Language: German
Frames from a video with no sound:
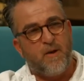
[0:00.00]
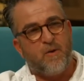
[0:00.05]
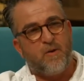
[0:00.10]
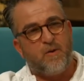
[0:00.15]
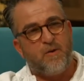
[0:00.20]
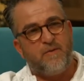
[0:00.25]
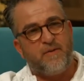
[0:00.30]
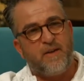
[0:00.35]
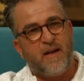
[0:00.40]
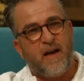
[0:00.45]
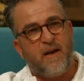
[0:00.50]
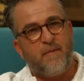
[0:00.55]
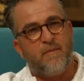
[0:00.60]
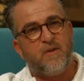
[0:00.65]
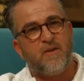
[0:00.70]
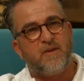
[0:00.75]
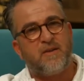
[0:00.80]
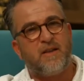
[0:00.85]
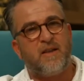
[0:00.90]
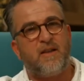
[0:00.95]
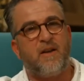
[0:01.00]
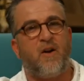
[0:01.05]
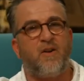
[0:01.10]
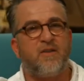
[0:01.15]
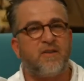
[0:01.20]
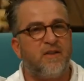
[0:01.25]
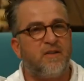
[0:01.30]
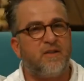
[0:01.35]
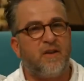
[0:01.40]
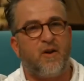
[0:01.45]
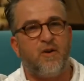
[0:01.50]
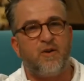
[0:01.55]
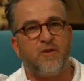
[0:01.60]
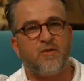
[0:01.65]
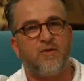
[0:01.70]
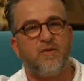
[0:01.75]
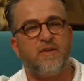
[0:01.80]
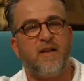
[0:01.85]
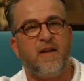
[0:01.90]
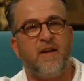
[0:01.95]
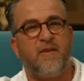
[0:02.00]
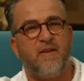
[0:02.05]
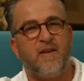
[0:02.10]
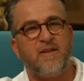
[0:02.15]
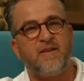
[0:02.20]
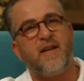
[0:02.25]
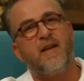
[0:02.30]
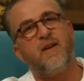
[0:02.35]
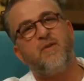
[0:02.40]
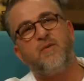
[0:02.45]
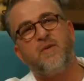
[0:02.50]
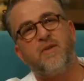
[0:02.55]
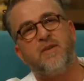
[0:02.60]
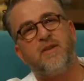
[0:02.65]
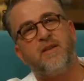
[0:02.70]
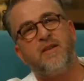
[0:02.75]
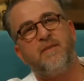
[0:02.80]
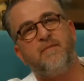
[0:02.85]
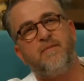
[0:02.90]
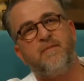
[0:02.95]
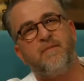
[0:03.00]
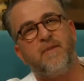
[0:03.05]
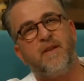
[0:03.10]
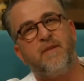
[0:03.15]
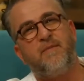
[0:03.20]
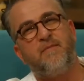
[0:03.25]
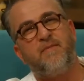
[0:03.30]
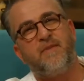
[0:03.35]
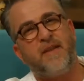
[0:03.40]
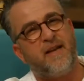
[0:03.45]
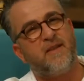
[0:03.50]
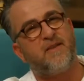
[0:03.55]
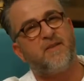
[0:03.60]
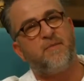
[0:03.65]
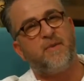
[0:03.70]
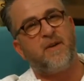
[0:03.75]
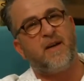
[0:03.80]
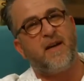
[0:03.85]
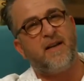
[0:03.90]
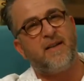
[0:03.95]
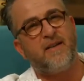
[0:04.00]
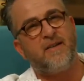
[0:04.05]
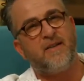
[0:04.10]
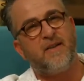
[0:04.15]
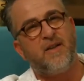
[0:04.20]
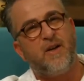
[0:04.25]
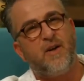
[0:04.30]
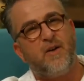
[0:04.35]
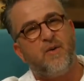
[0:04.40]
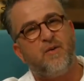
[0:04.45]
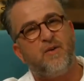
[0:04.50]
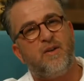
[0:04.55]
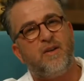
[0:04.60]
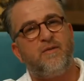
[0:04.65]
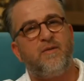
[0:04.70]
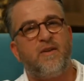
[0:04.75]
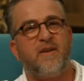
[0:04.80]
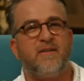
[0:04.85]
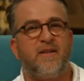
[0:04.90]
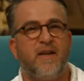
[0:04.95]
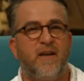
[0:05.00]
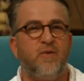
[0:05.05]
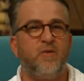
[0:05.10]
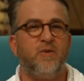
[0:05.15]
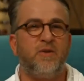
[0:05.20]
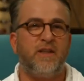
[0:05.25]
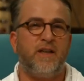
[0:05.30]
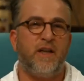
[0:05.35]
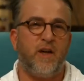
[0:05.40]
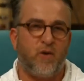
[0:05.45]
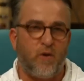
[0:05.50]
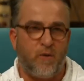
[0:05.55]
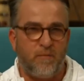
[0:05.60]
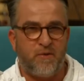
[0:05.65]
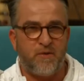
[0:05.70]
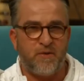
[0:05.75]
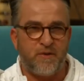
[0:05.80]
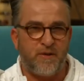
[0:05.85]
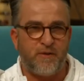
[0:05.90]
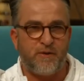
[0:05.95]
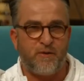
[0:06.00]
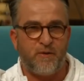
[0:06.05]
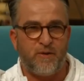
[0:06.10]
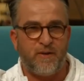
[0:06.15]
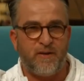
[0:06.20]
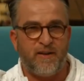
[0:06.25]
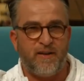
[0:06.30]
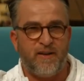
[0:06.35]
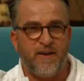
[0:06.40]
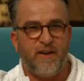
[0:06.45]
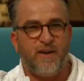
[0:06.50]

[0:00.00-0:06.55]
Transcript: Und wir haben uns dann ausgetauscht und er war sehr gut in, im Textbereich und ich war sehr gut in der Komposition.